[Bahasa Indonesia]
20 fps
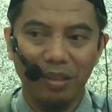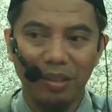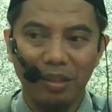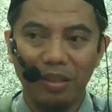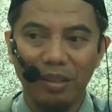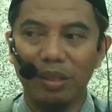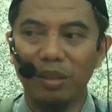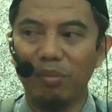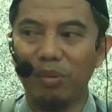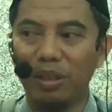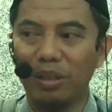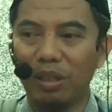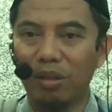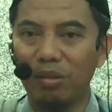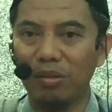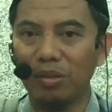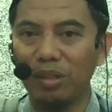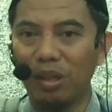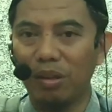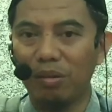Diberi
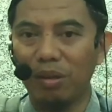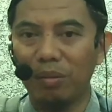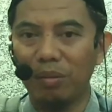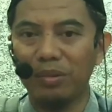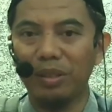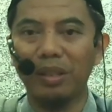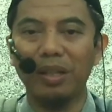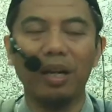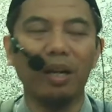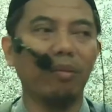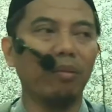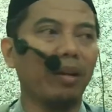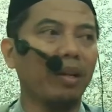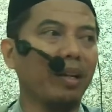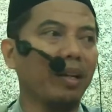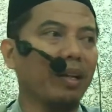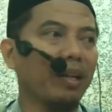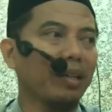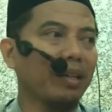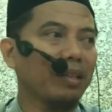tanggung jawab tidak
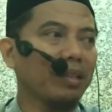amanah.